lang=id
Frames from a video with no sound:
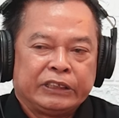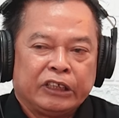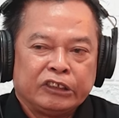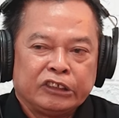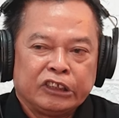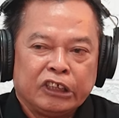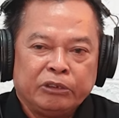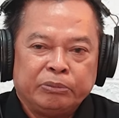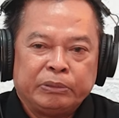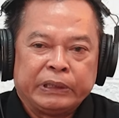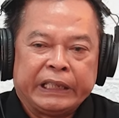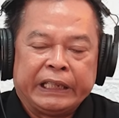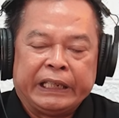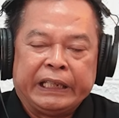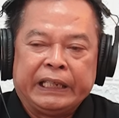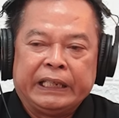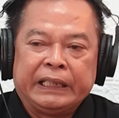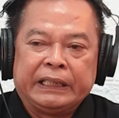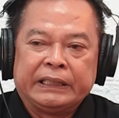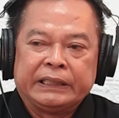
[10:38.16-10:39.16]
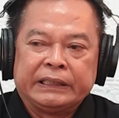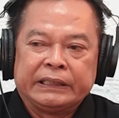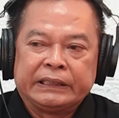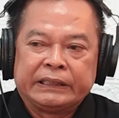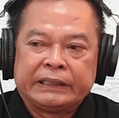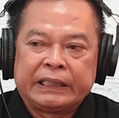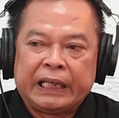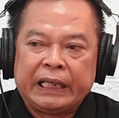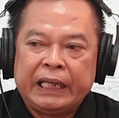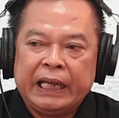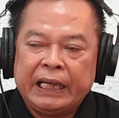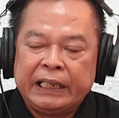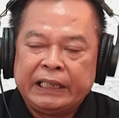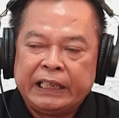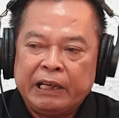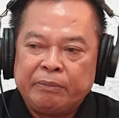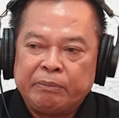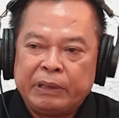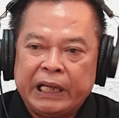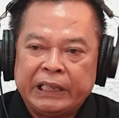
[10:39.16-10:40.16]
Contoh baik. begini, saya
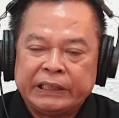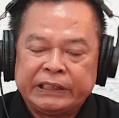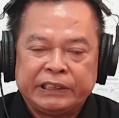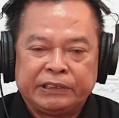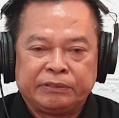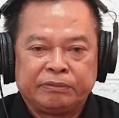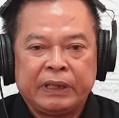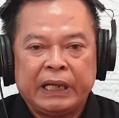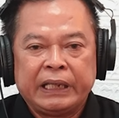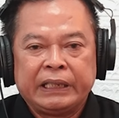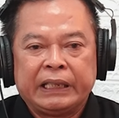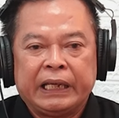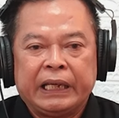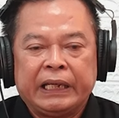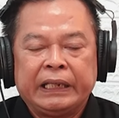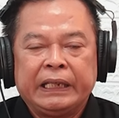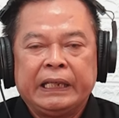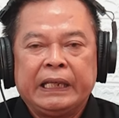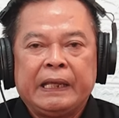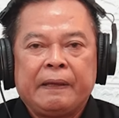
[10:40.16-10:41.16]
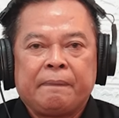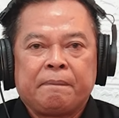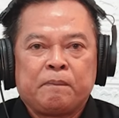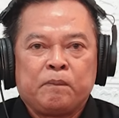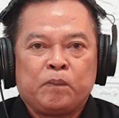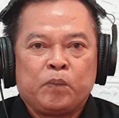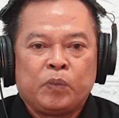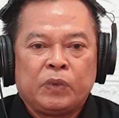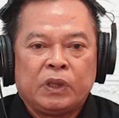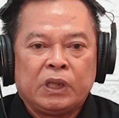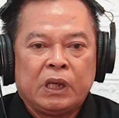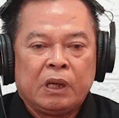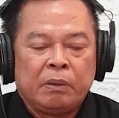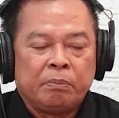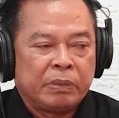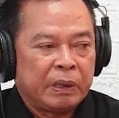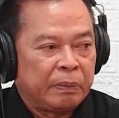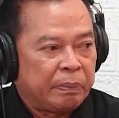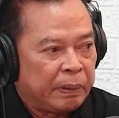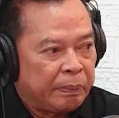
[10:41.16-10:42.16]
ada mahasiswa dari
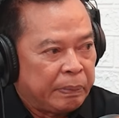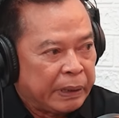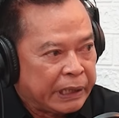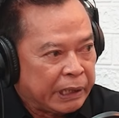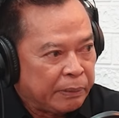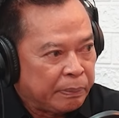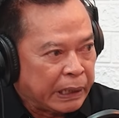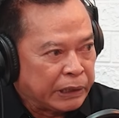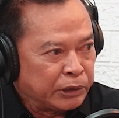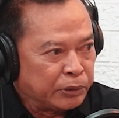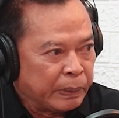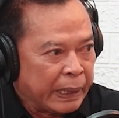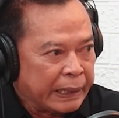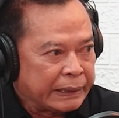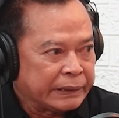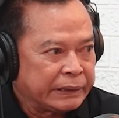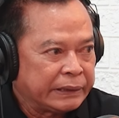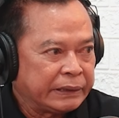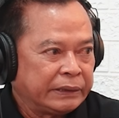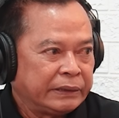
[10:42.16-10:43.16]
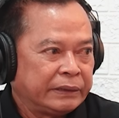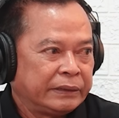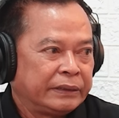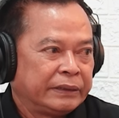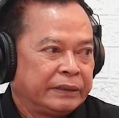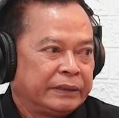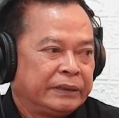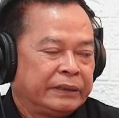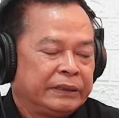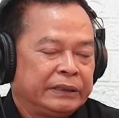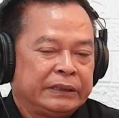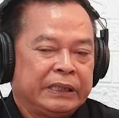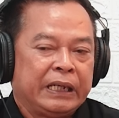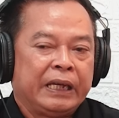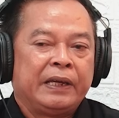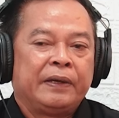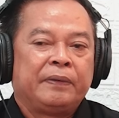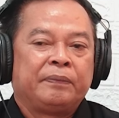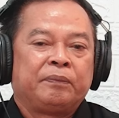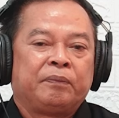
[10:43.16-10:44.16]
BPBD Banyumas. Oke. Okay.
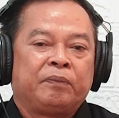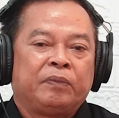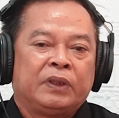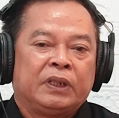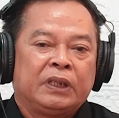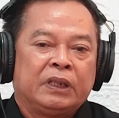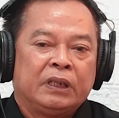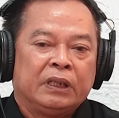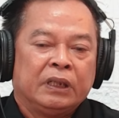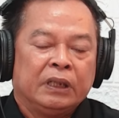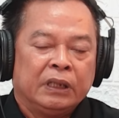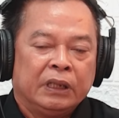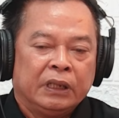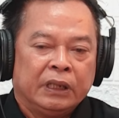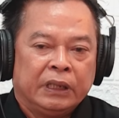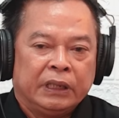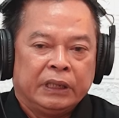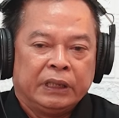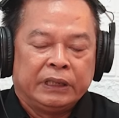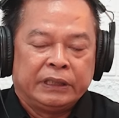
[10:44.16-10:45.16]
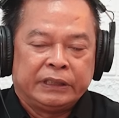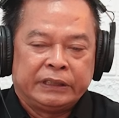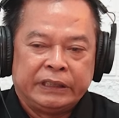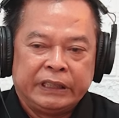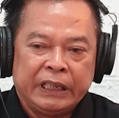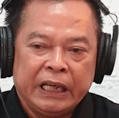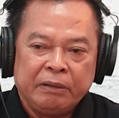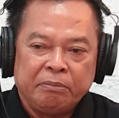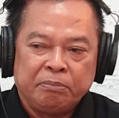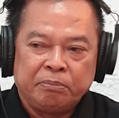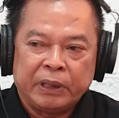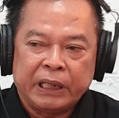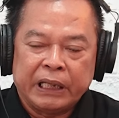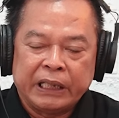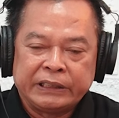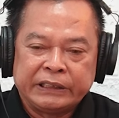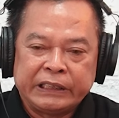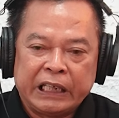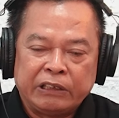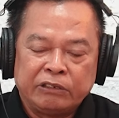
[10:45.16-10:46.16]
Ya. Dia
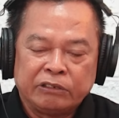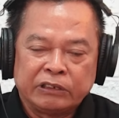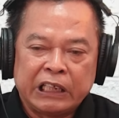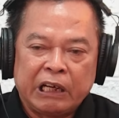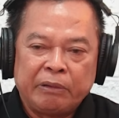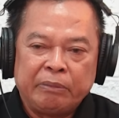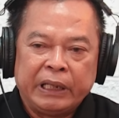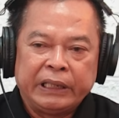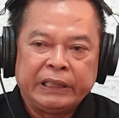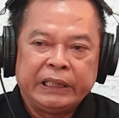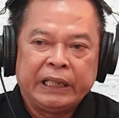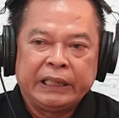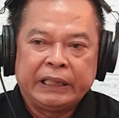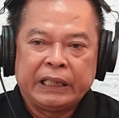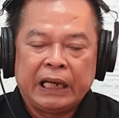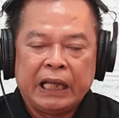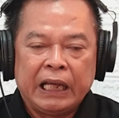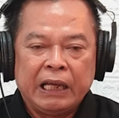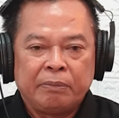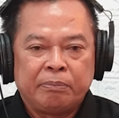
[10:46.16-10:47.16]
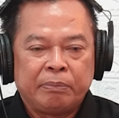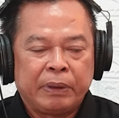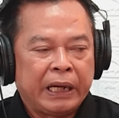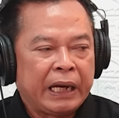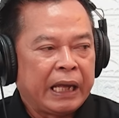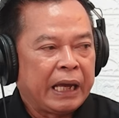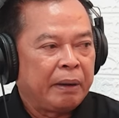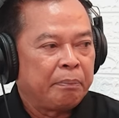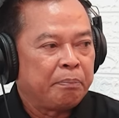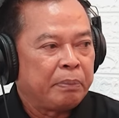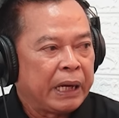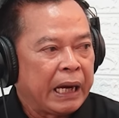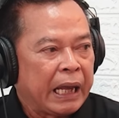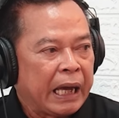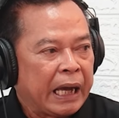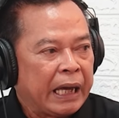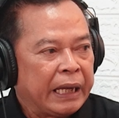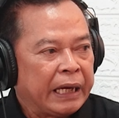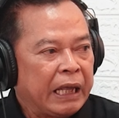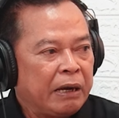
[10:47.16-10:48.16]
pekerjaan utamanya adalah
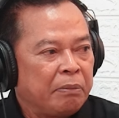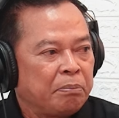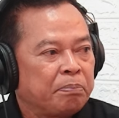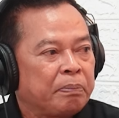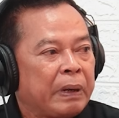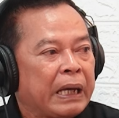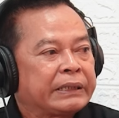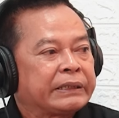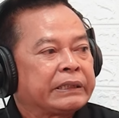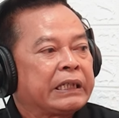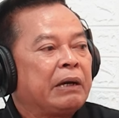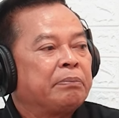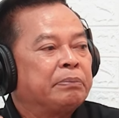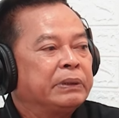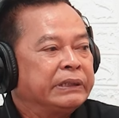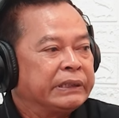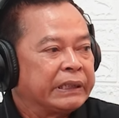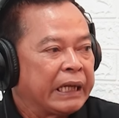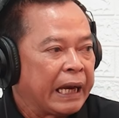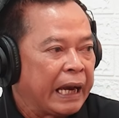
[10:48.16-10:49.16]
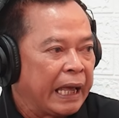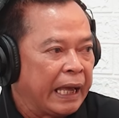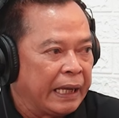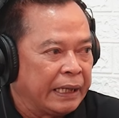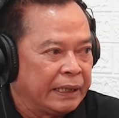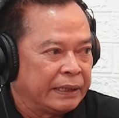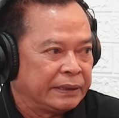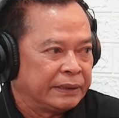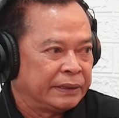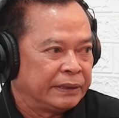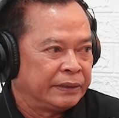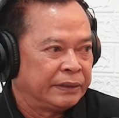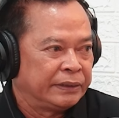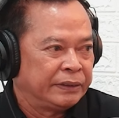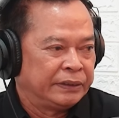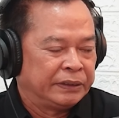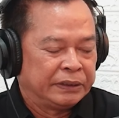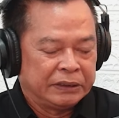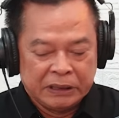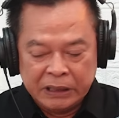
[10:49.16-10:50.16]
penanganan pasca bencana.
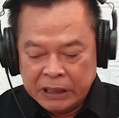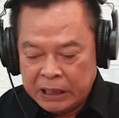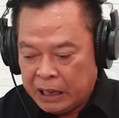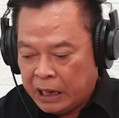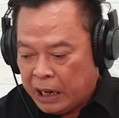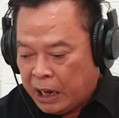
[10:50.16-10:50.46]
Okay,